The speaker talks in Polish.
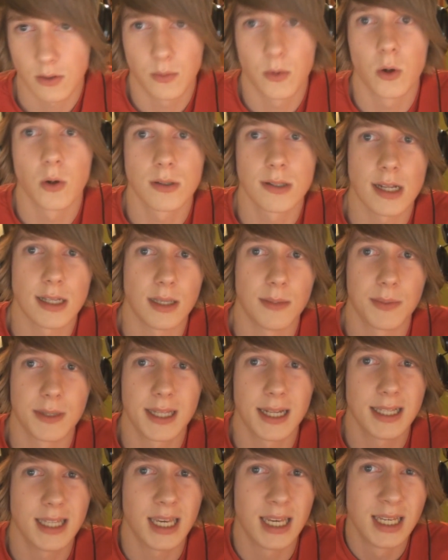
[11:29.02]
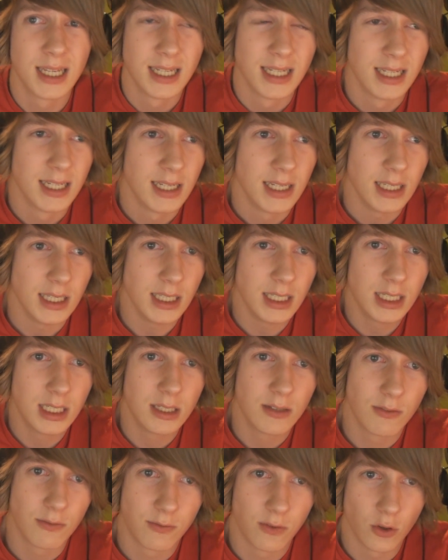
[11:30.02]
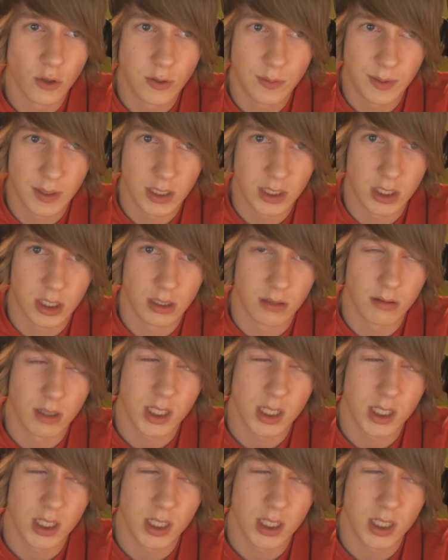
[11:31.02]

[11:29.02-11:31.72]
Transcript: To było ostatnie pytanie. Ich wątpię, że...